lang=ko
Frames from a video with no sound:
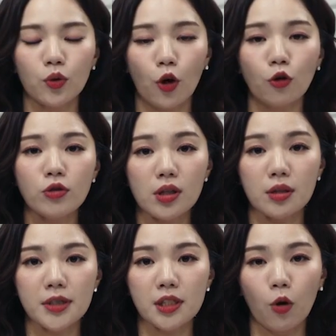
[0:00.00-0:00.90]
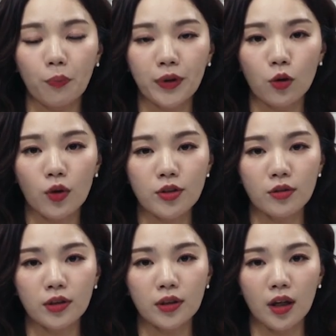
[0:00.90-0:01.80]
여유자금이 지금 없다고
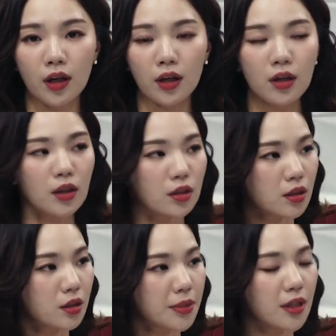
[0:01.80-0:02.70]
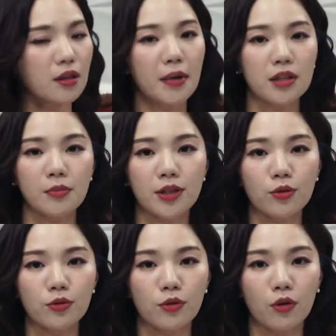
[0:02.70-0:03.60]
하셨는데 지금 이사님 말씀하신
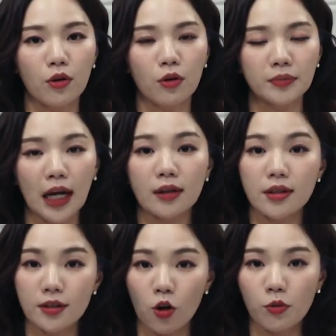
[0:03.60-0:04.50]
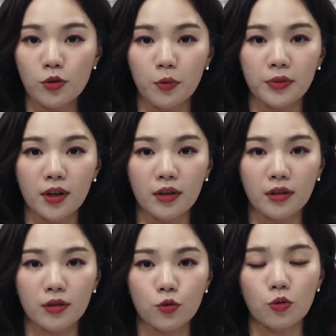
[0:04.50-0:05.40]
것처럼 당장 사업을
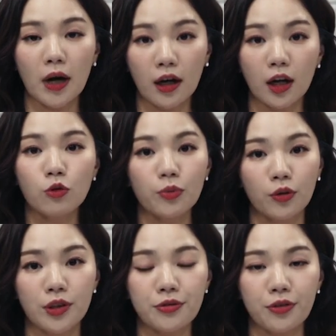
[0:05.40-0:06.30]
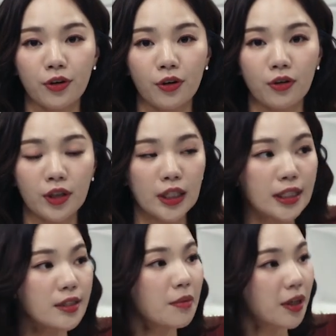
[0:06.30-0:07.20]
접기에는 조금 아까운 면이 있어요.
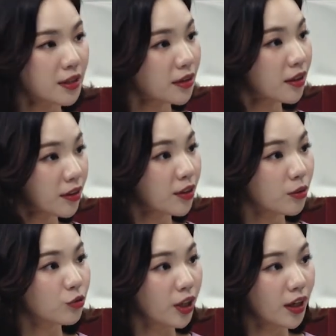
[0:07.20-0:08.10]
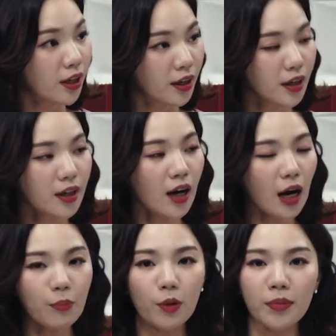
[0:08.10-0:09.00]
이제 막 시작했기 때문에
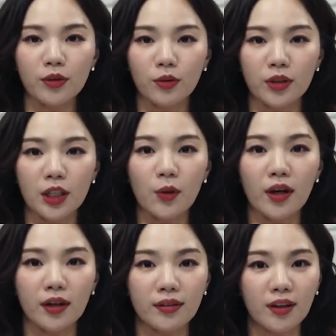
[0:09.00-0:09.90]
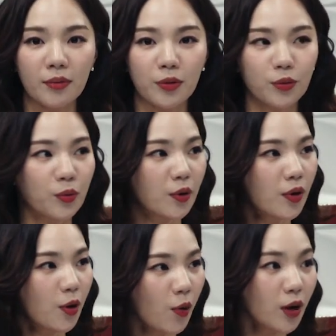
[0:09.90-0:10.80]
한 번만 더 기회가 있다면 또
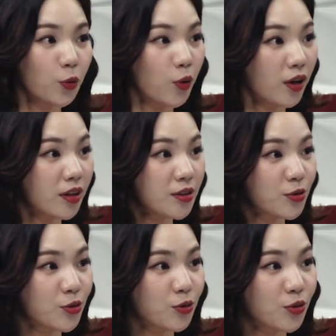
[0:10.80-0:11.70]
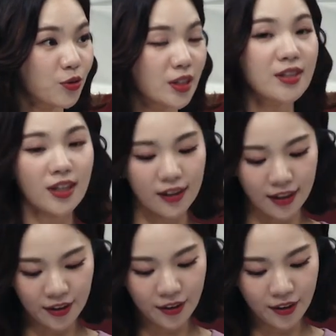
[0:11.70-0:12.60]
확 도약하실 수도
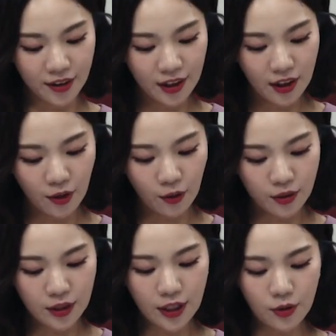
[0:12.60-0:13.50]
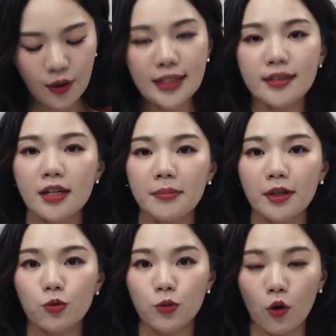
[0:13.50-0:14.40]
있잖아요. 어, 그래서 SLB가
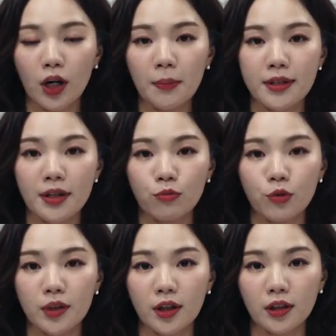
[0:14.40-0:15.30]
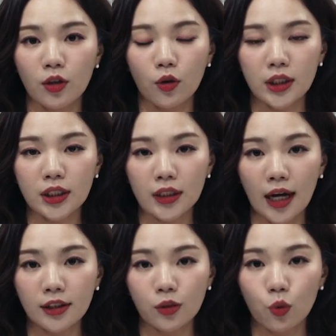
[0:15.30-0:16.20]
좀 적합한 상품이라는 거는
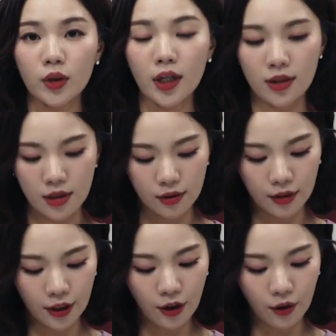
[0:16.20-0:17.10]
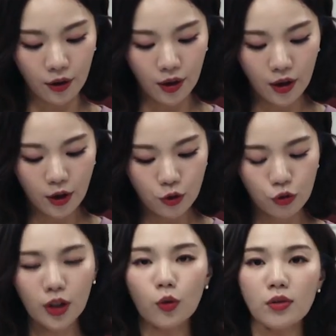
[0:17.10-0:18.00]
다들 동의하시는데요.
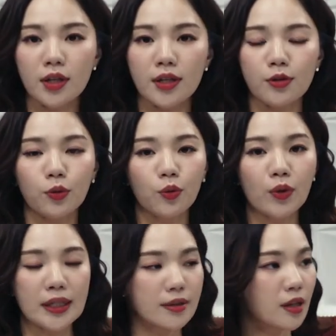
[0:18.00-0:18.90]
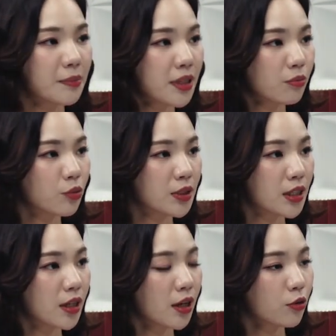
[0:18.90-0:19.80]
주택공사에서도 SLB 상품을
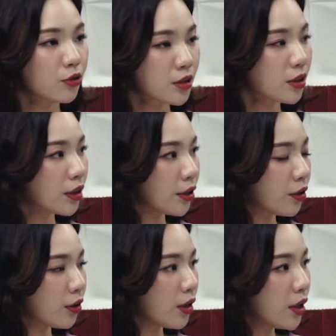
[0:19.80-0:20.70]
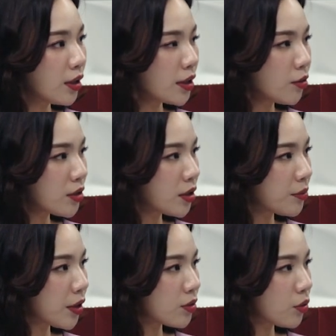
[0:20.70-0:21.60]
진행하고 있잖아요.
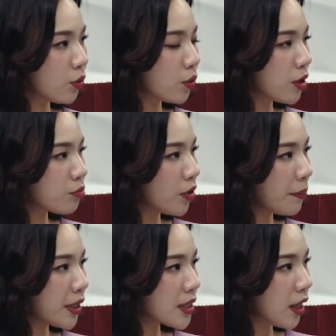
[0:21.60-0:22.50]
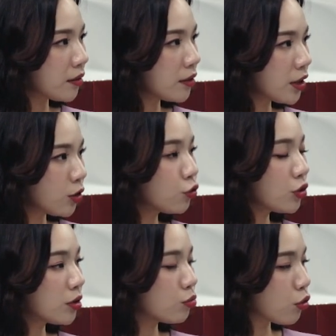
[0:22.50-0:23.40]
사용자님께서 여기에 부합하지 않는
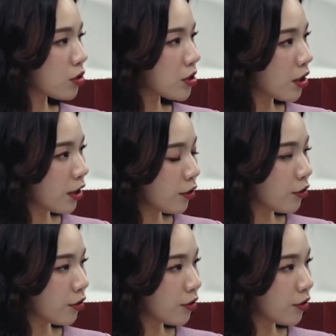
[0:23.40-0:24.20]
이유는 무엇일까요?